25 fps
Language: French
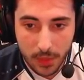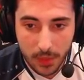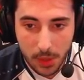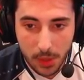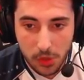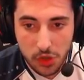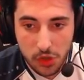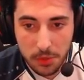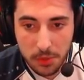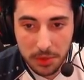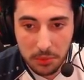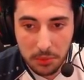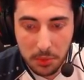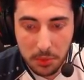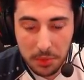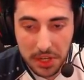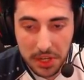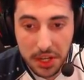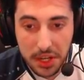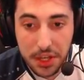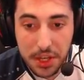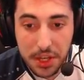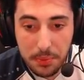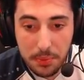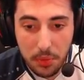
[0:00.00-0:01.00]
Je vais mettre mon bélier
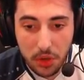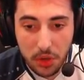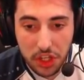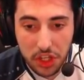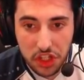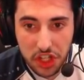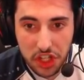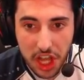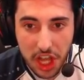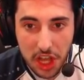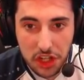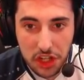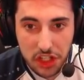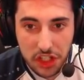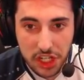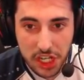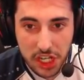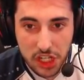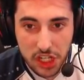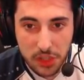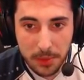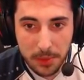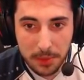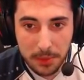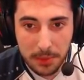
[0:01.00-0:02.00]
ici pour qu'il charge et
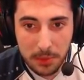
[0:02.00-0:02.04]
je vais mettre